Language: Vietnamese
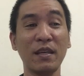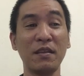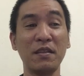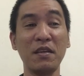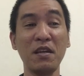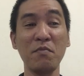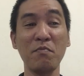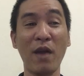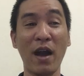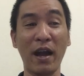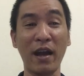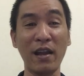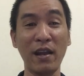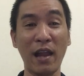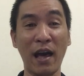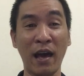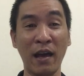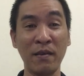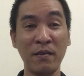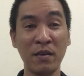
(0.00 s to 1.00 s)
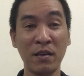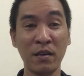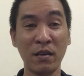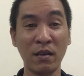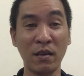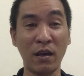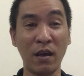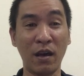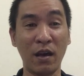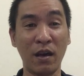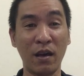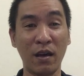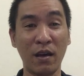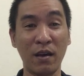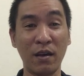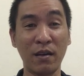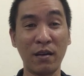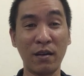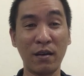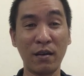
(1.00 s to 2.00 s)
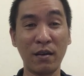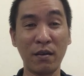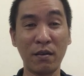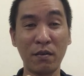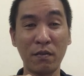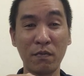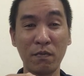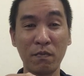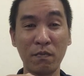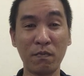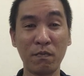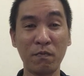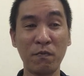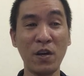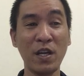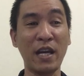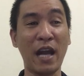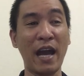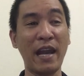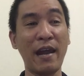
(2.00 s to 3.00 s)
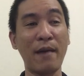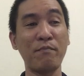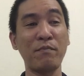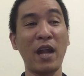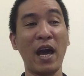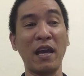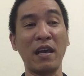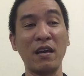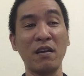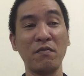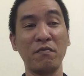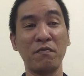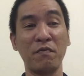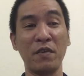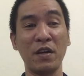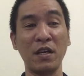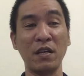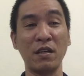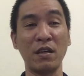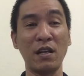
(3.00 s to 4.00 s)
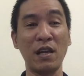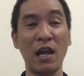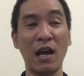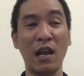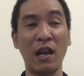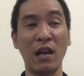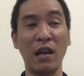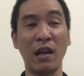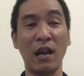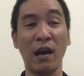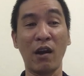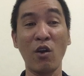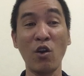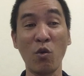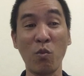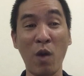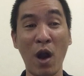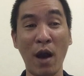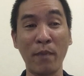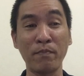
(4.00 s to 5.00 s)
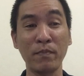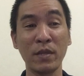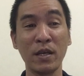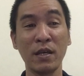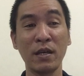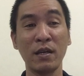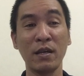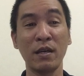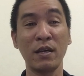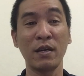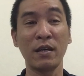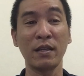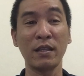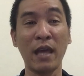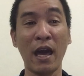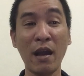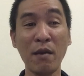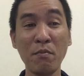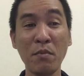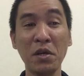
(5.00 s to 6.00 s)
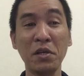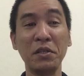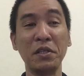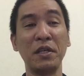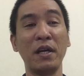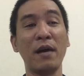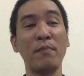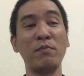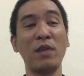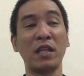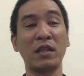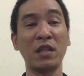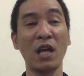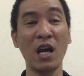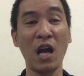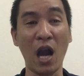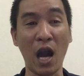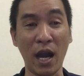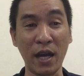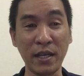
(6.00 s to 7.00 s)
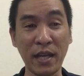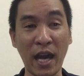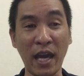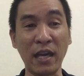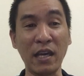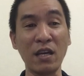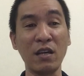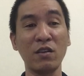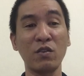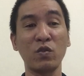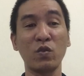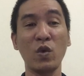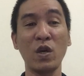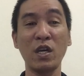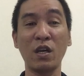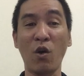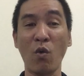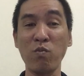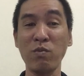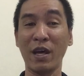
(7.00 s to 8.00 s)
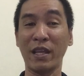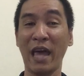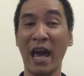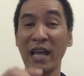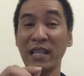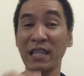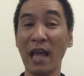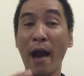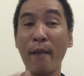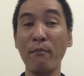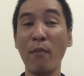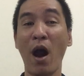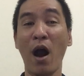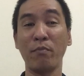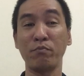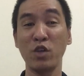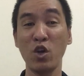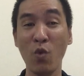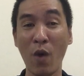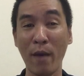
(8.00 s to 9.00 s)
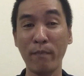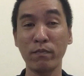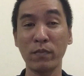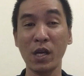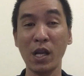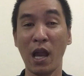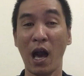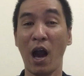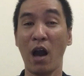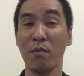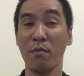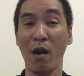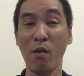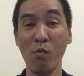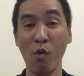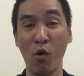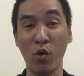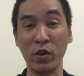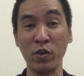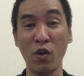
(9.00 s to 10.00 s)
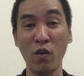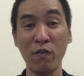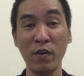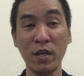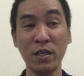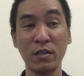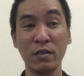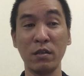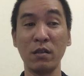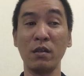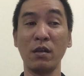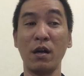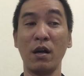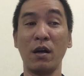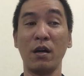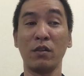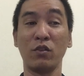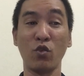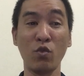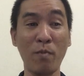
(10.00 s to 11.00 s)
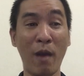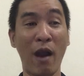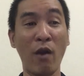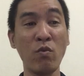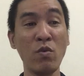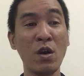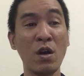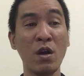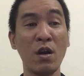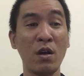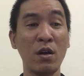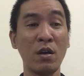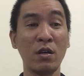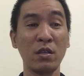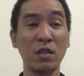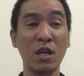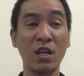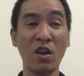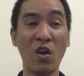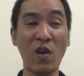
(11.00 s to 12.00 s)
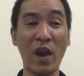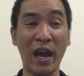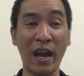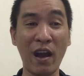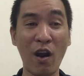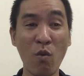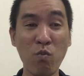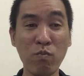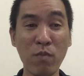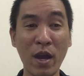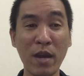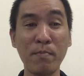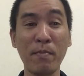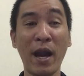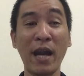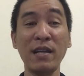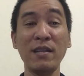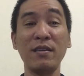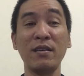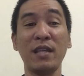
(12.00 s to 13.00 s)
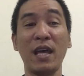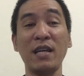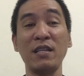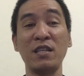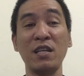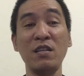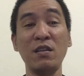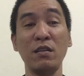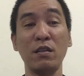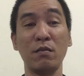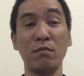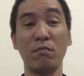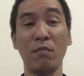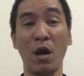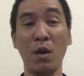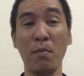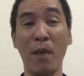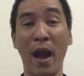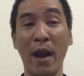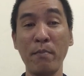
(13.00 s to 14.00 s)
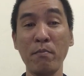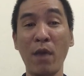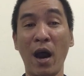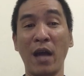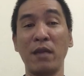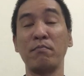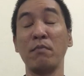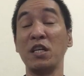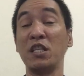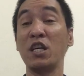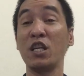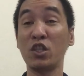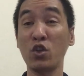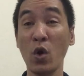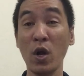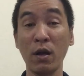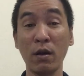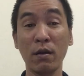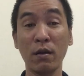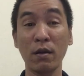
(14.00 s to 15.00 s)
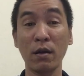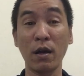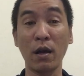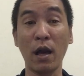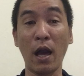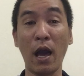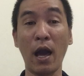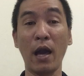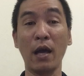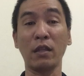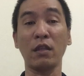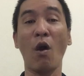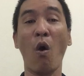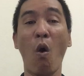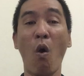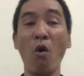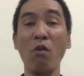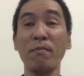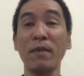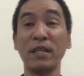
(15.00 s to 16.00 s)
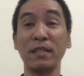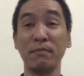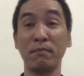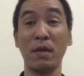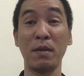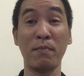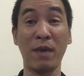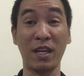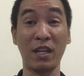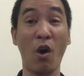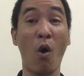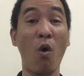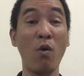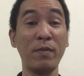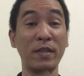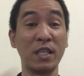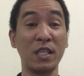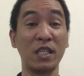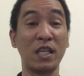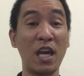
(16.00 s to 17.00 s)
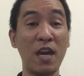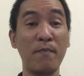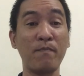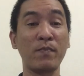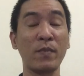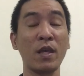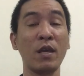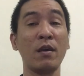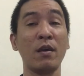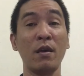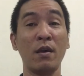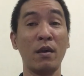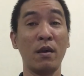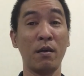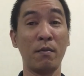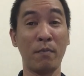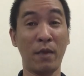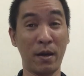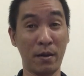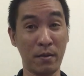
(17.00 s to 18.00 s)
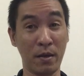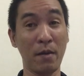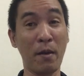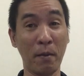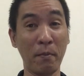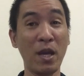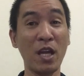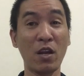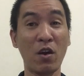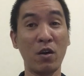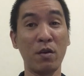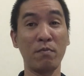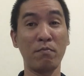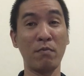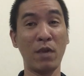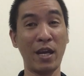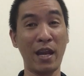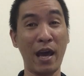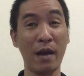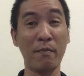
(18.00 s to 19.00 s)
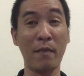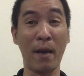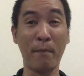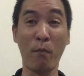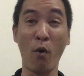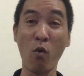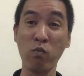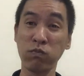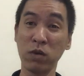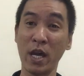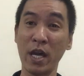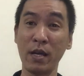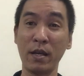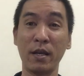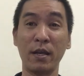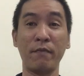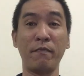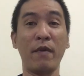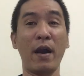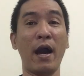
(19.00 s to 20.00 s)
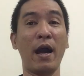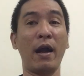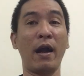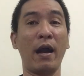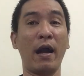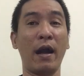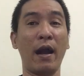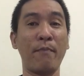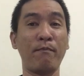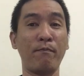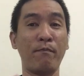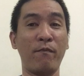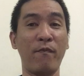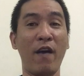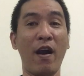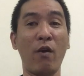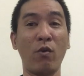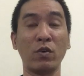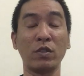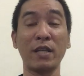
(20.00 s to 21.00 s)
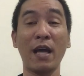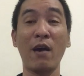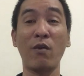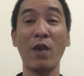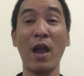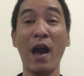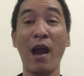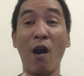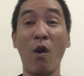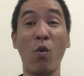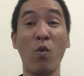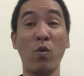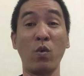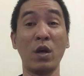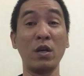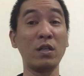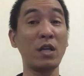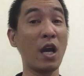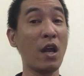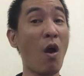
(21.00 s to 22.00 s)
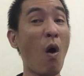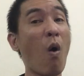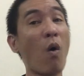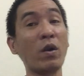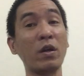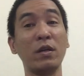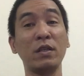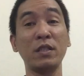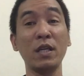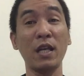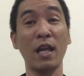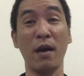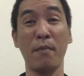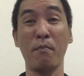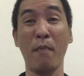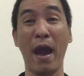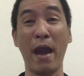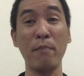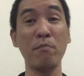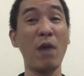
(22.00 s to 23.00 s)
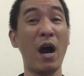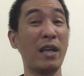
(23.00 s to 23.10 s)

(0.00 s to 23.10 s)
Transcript: nhưng mà là à, với cả năm này á, vì là là có lục hợp tháng mười âm lịch Tân Hợi này á, tuy cũng là tháng tam hợp thiếu âm tức là Hợi Mão Mùi đối với người à, tuổi Mão, nhưng nó lại không may mắn như tháng chín bởi bản mệnh bị sinh xuất à, thổ mà mình mệnh thổ mà sinh kim, mà các bạn biết rồi, mình đang gặp hung niên và gặp vào sao La Hầu nữ kế đô nữa, tức là bản